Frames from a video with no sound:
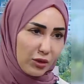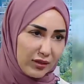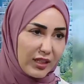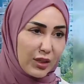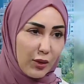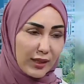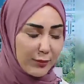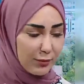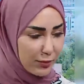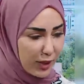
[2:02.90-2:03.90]
عطريه
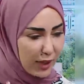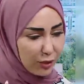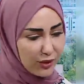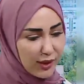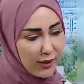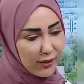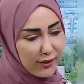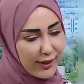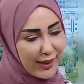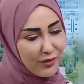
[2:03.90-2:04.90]
وهذا بياخذنا
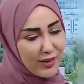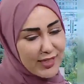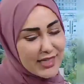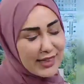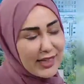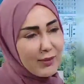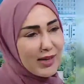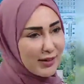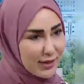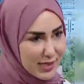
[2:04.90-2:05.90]
لكيفيه
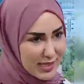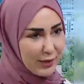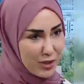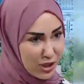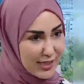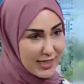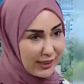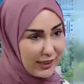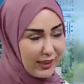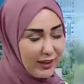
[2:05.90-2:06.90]
استخدامها بشكل
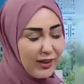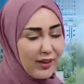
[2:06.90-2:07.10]
صحيح